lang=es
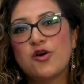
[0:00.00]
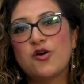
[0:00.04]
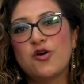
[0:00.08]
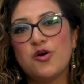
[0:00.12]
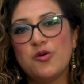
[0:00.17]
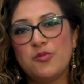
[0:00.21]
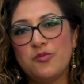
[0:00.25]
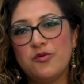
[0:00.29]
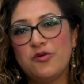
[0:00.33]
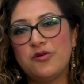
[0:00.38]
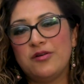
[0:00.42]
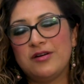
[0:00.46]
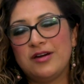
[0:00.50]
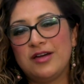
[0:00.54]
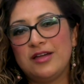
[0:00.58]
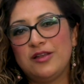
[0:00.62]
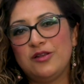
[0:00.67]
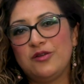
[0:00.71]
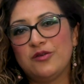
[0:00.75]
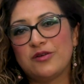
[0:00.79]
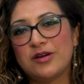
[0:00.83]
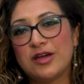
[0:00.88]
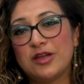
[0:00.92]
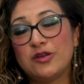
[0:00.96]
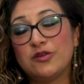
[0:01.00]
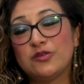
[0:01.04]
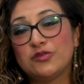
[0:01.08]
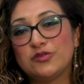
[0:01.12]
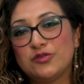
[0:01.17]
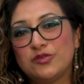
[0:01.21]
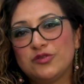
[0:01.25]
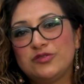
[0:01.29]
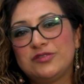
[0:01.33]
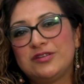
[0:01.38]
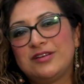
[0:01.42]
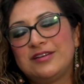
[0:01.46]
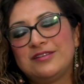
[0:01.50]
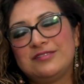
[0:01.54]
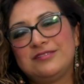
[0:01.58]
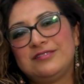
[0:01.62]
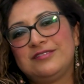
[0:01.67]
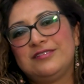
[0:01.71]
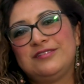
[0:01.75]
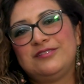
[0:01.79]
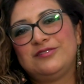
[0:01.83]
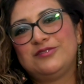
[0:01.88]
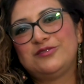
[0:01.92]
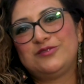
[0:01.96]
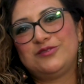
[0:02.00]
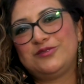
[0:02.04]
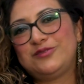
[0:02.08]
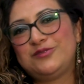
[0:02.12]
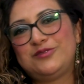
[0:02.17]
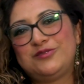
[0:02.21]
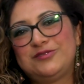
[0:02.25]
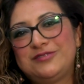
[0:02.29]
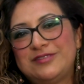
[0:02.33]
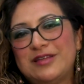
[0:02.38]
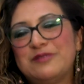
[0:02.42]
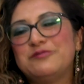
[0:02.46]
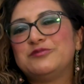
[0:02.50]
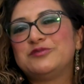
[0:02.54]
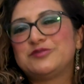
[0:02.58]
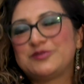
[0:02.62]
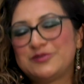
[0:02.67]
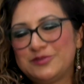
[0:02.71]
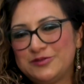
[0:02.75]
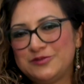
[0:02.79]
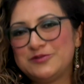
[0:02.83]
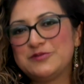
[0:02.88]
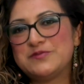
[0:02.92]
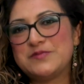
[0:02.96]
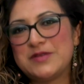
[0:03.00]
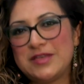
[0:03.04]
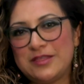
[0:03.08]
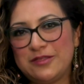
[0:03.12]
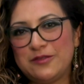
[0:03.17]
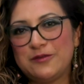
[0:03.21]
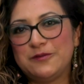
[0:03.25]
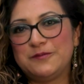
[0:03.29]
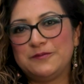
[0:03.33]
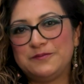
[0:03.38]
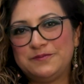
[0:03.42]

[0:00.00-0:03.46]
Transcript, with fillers: como en lo que nosotras y nosotros estamos consumiendo